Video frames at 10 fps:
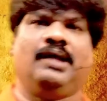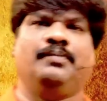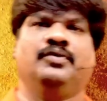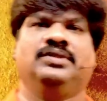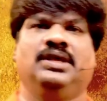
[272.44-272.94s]

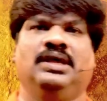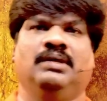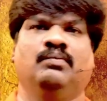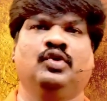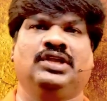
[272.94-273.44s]
లేకపోతే
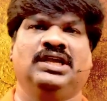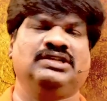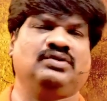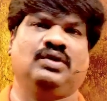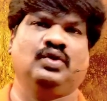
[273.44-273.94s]

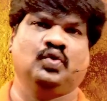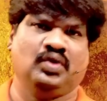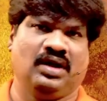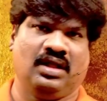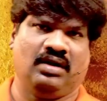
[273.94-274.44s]
ముసుగేసుకున్న
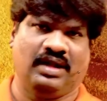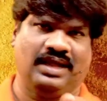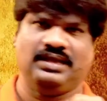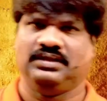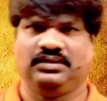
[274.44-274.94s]
యూదులు అనాలో
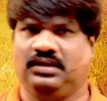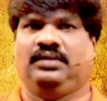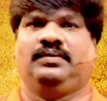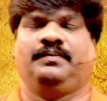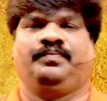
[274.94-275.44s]
నాకైతే తెలియదు